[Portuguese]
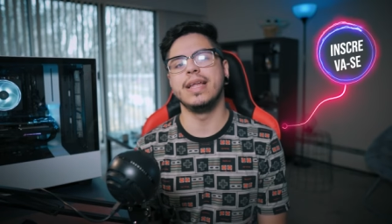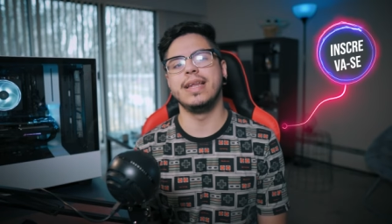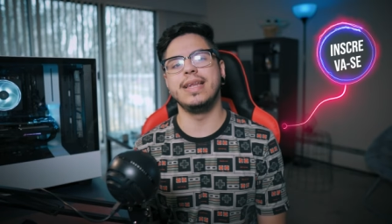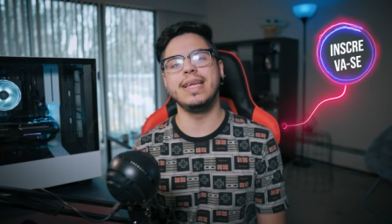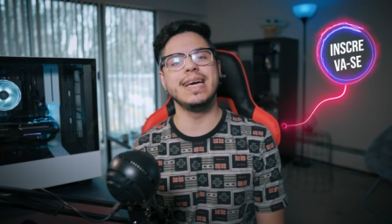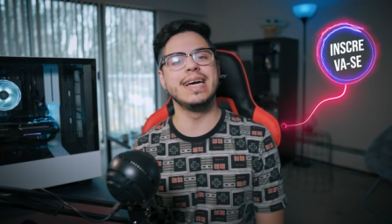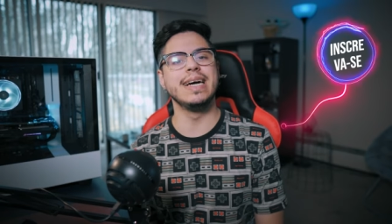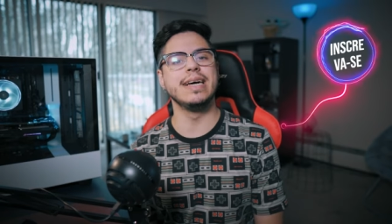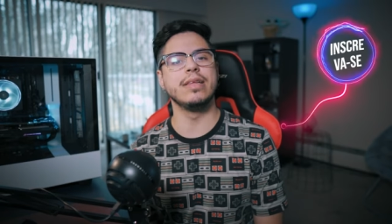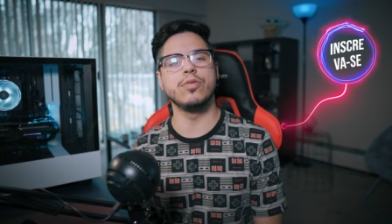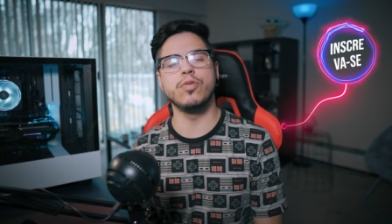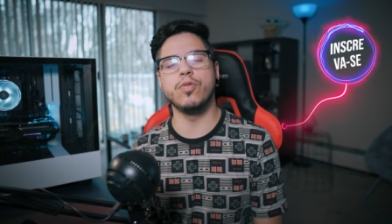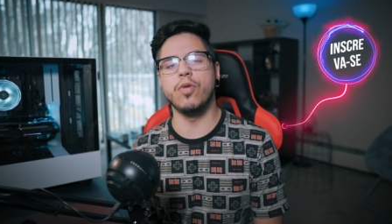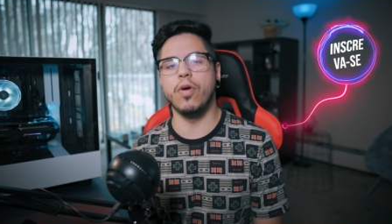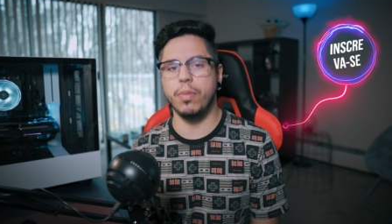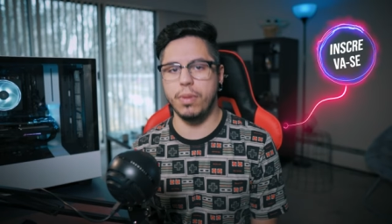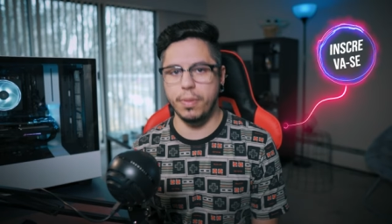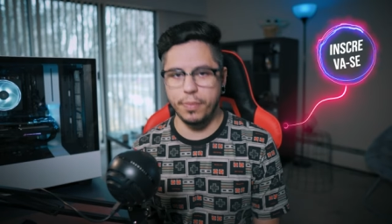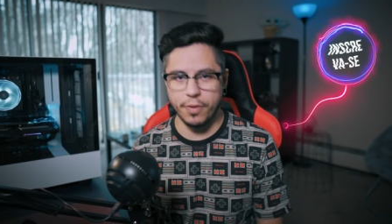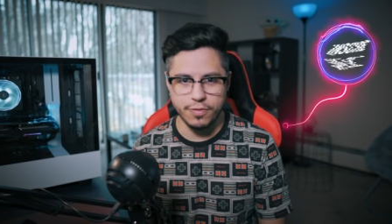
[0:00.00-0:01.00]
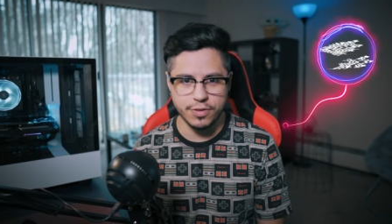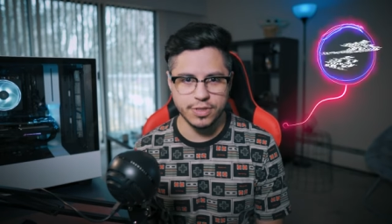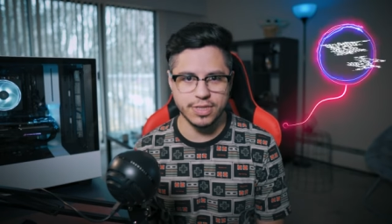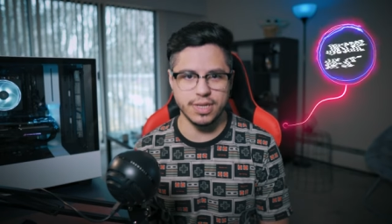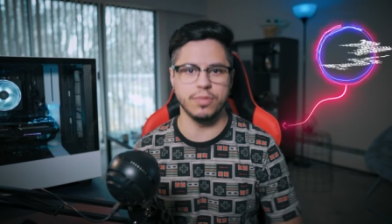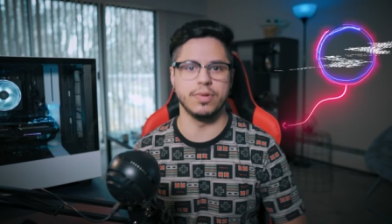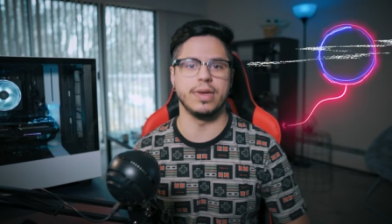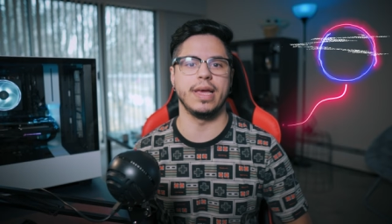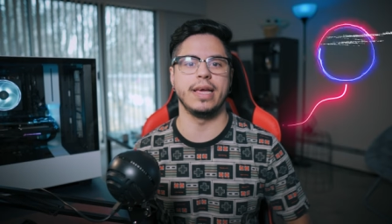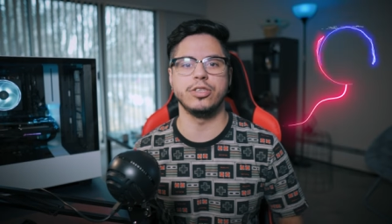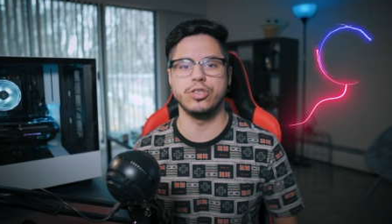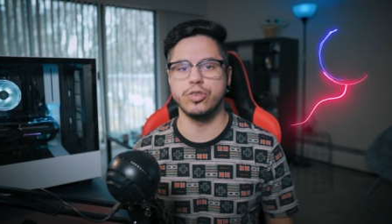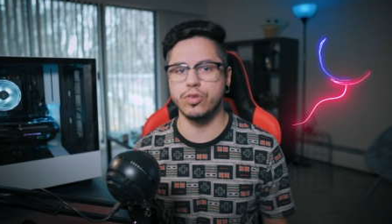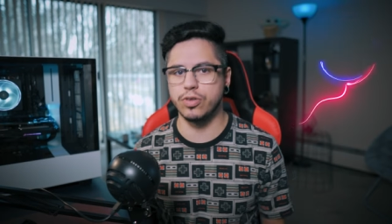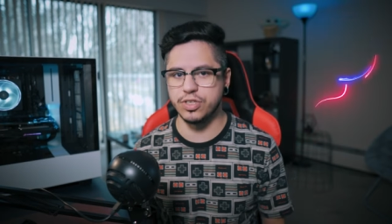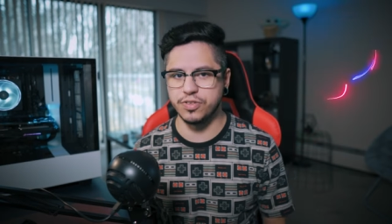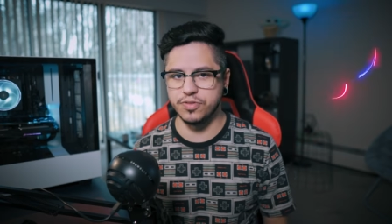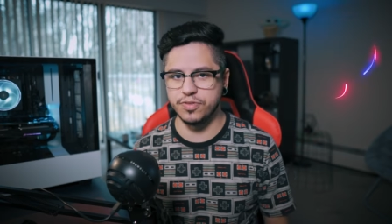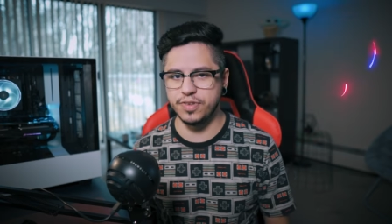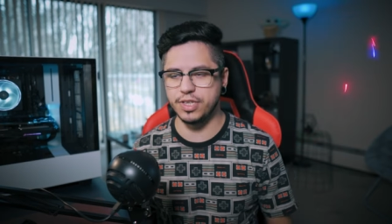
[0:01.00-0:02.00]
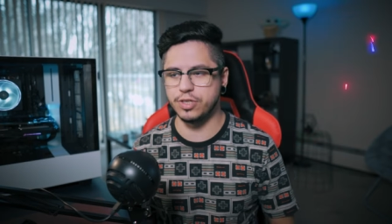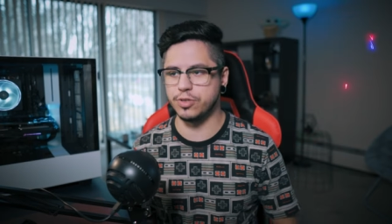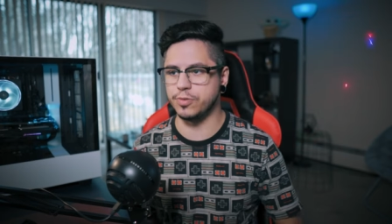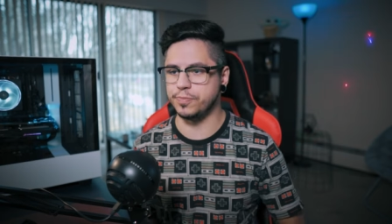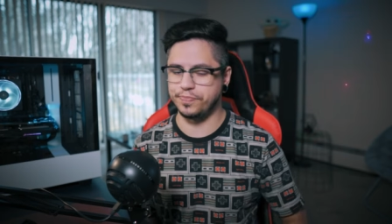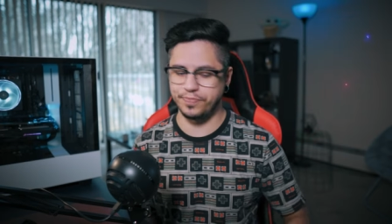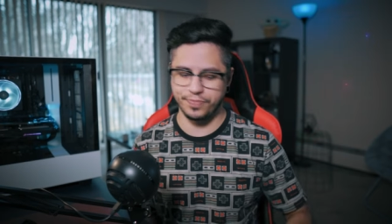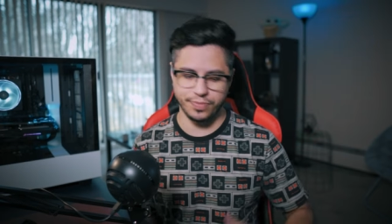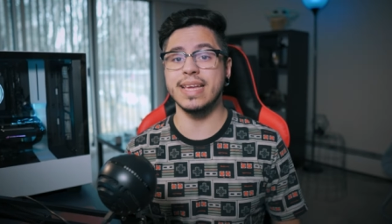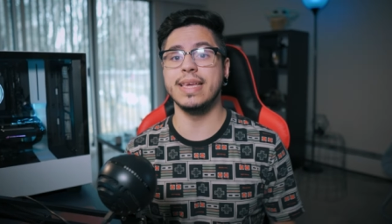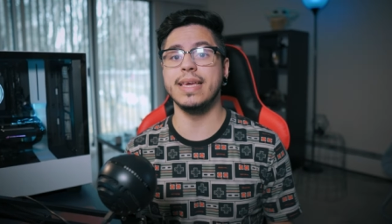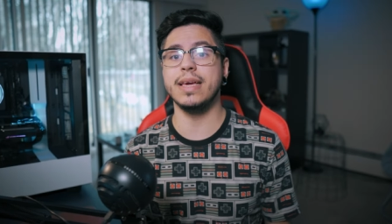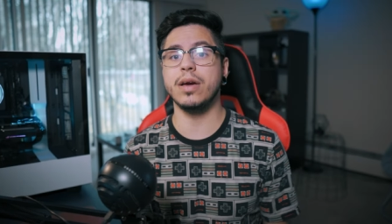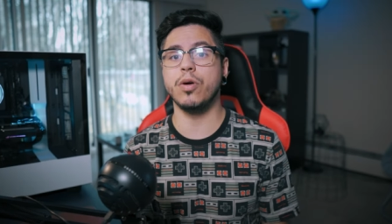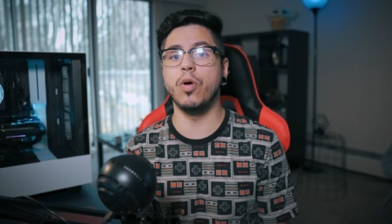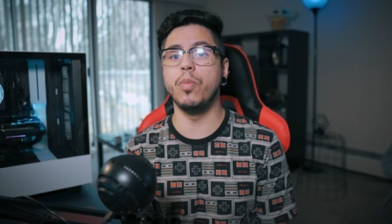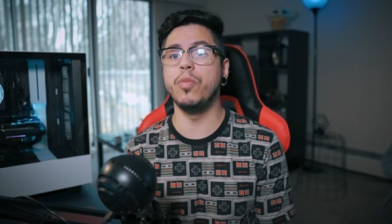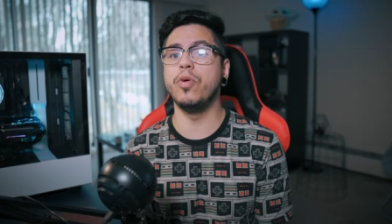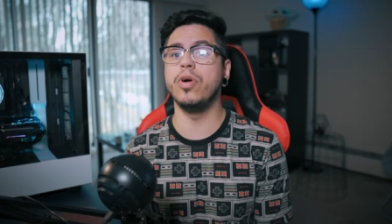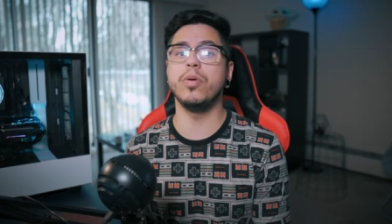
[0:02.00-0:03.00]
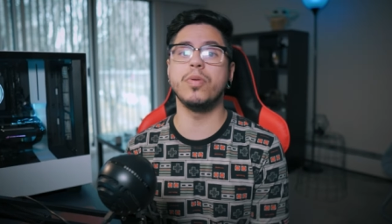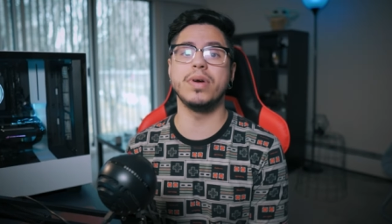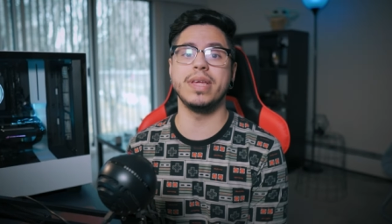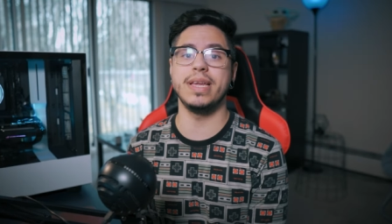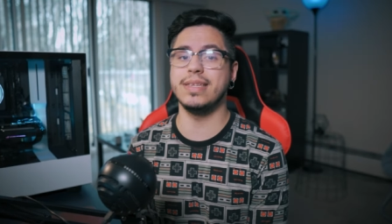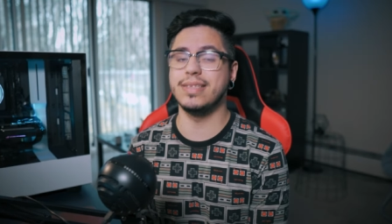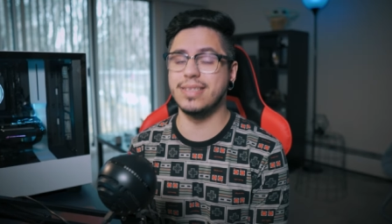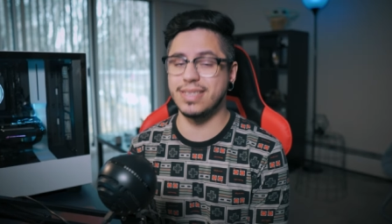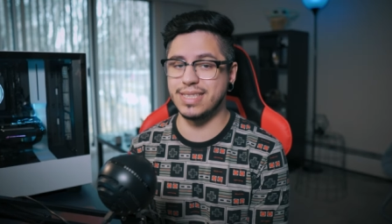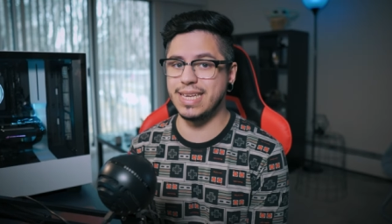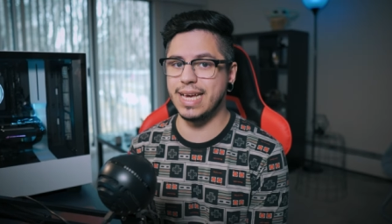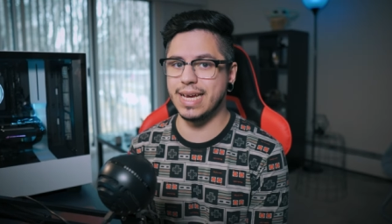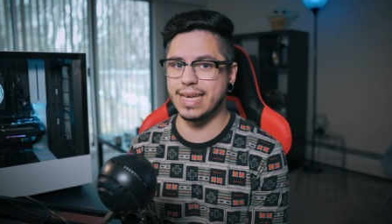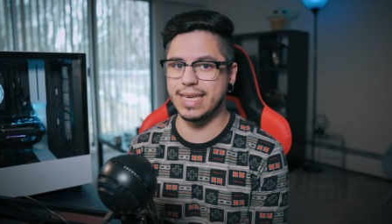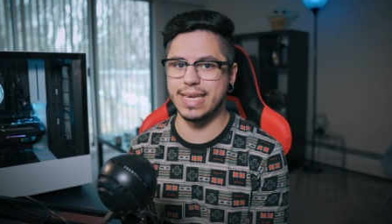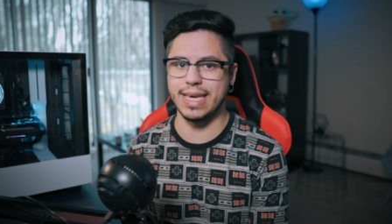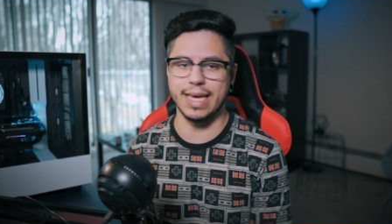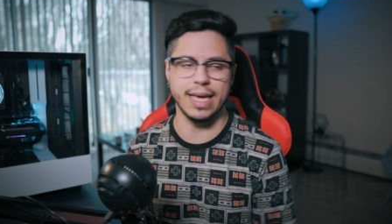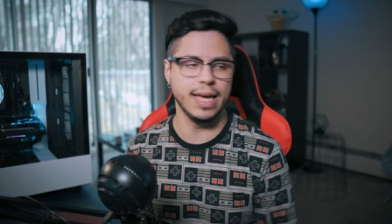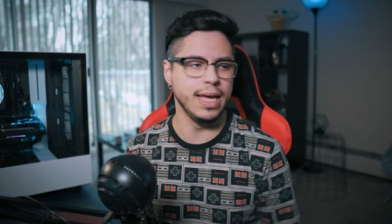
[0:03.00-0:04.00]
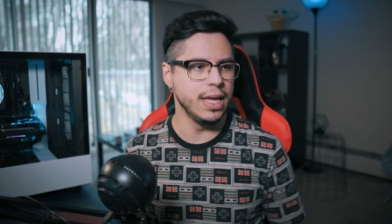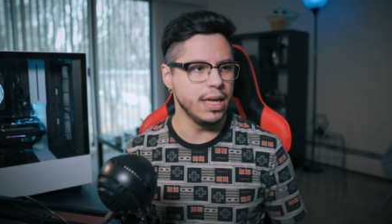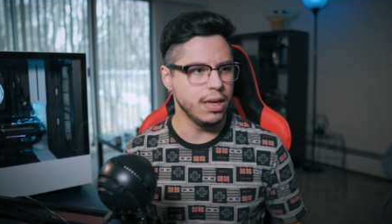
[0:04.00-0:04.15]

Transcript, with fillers: ligando com a minha profissão, que é editor de vídeo, e como eu cresci aqui.